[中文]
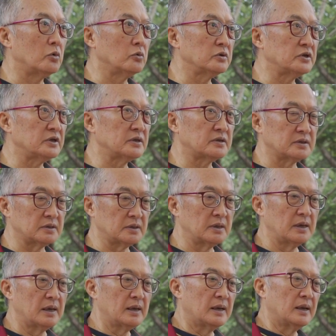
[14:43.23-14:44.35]
呼吸是
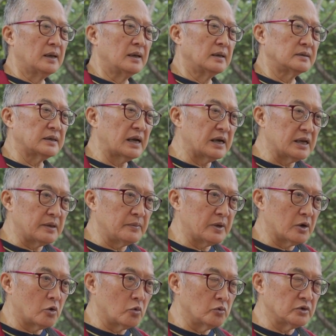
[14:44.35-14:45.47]
在里
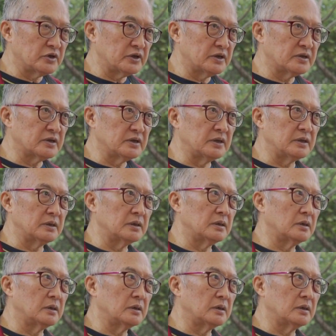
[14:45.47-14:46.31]
面，呼吸是